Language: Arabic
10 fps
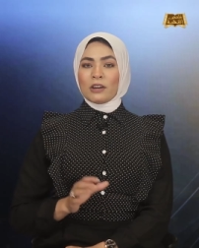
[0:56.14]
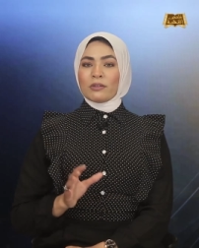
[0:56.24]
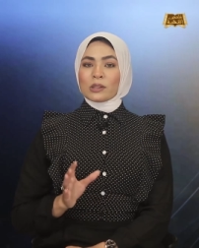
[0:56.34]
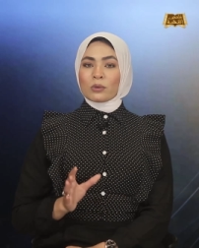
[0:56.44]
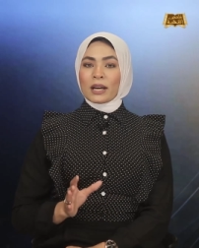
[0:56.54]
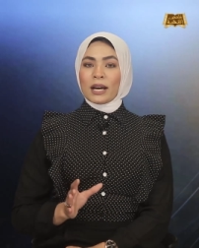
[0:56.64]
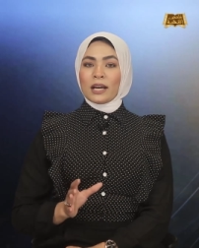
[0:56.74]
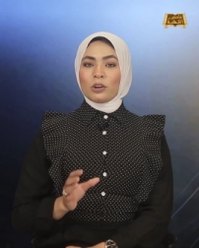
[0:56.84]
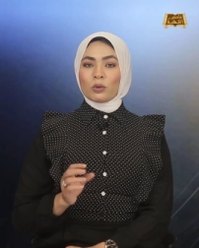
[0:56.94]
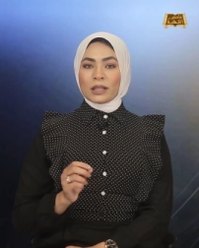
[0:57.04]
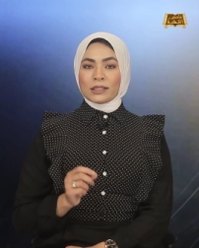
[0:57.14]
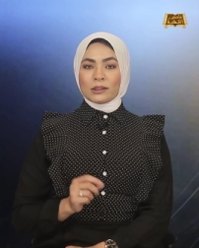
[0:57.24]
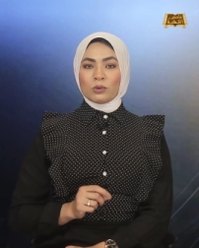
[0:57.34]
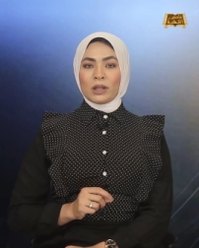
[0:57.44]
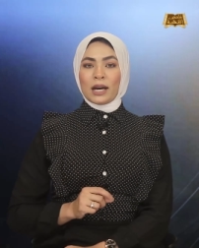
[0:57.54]
فالسكان
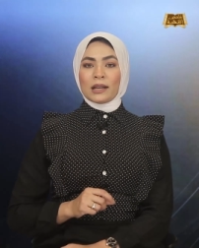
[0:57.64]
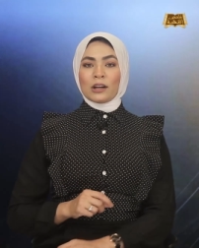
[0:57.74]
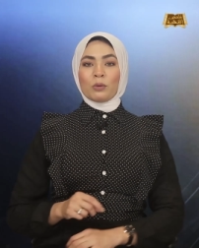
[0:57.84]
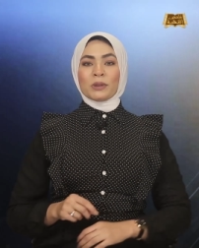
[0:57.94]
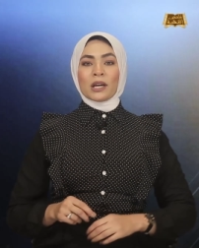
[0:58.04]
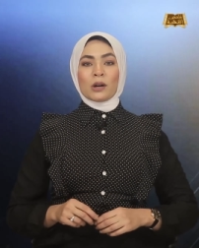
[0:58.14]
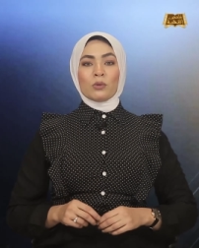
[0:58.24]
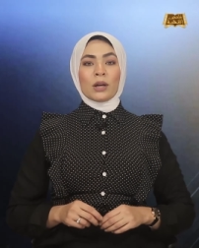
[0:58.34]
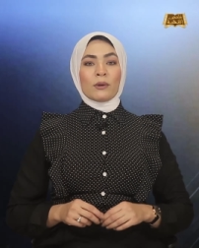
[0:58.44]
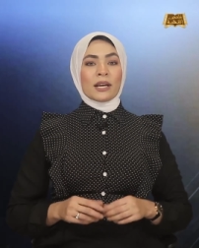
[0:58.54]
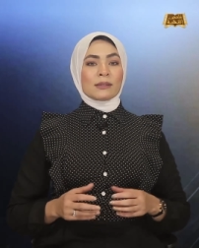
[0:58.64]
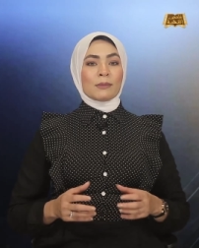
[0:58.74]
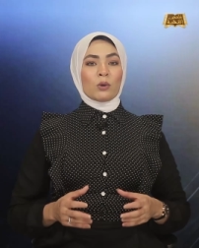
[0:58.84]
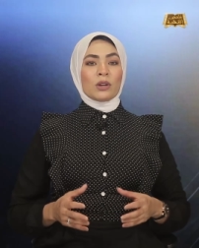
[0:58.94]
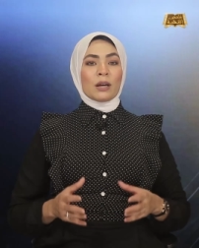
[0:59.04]
يرددون أنهم يرون
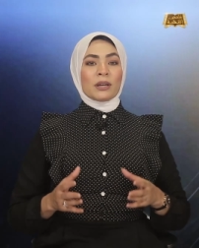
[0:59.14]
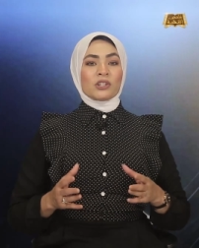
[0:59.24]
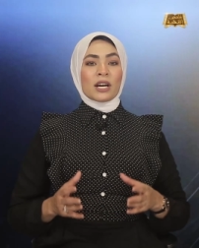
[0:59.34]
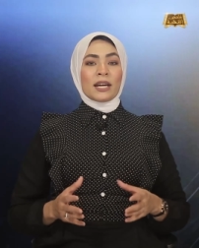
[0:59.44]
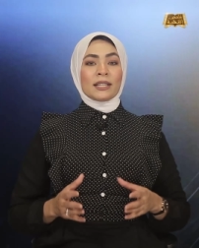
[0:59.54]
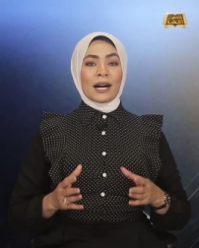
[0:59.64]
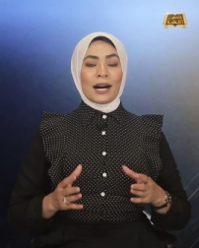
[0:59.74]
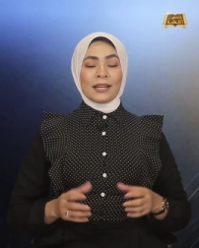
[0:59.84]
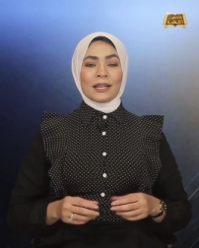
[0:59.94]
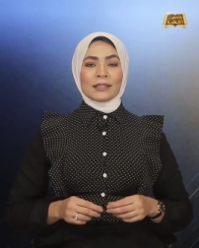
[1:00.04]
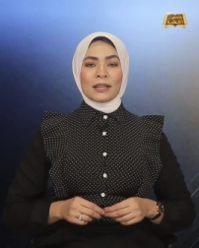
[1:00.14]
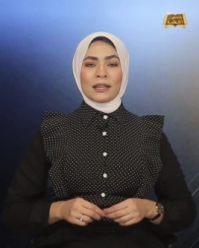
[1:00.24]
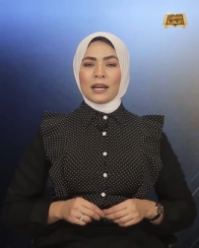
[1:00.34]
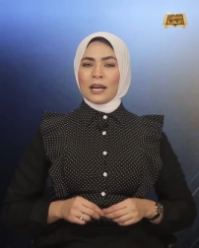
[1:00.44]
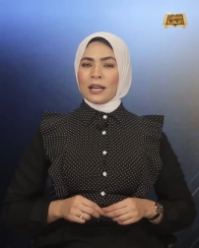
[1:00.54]
ويسمعون مشاهد
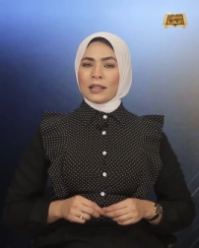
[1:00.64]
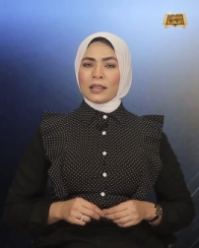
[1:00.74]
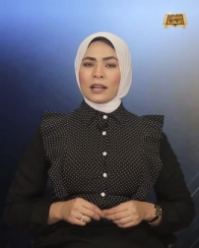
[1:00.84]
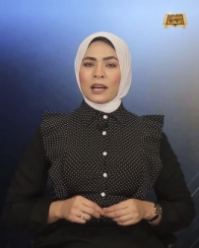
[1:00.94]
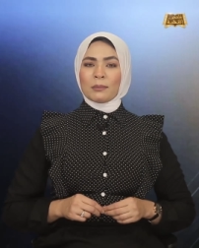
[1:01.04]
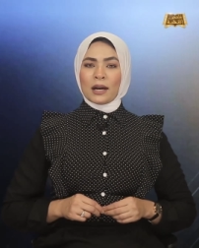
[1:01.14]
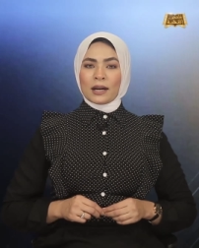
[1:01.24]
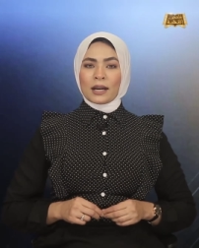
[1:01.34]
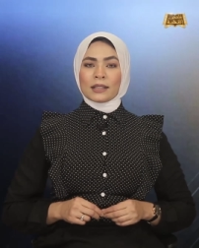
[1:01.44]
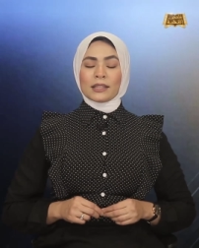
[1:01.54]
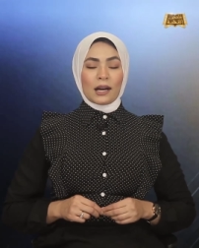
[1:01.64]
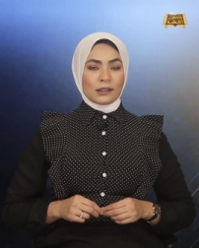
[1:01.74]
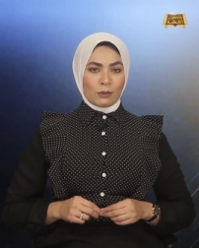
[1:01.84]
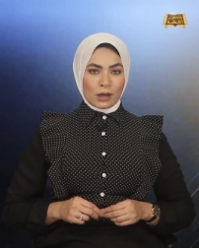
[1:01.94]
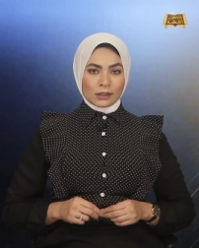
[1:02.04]
حية لتلك المعركة
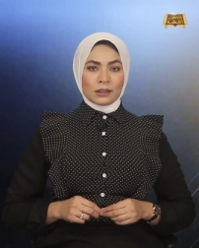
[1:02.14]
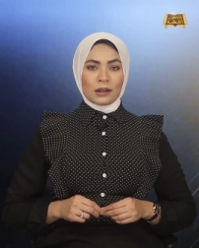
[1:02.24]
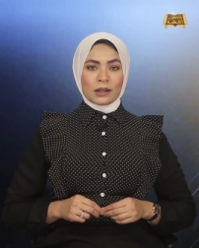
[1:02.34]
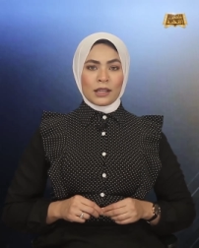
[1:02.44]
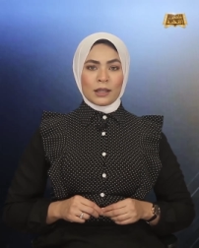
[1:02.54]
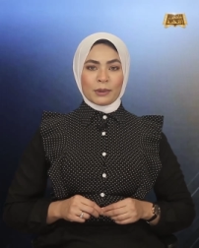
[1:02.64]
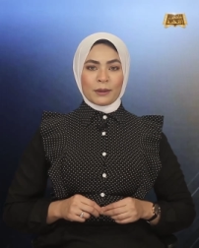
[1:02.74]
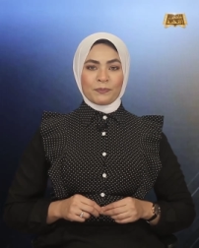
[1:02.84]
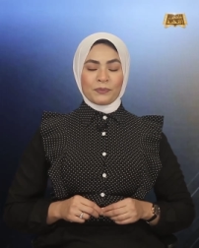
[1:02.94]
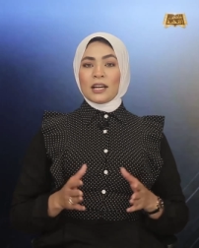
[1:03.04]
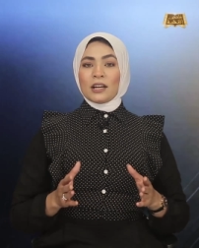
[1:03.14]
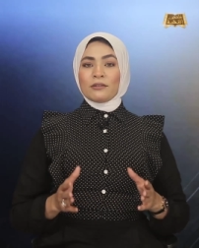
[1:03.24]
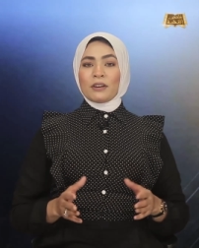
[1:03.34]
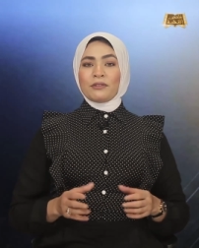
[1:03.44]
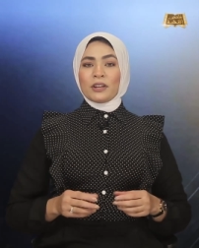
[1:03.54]
حتى وقت قريب
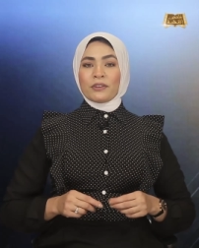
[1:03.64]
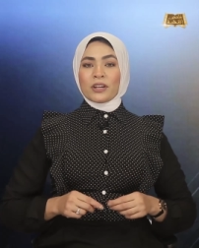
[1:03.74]
ففي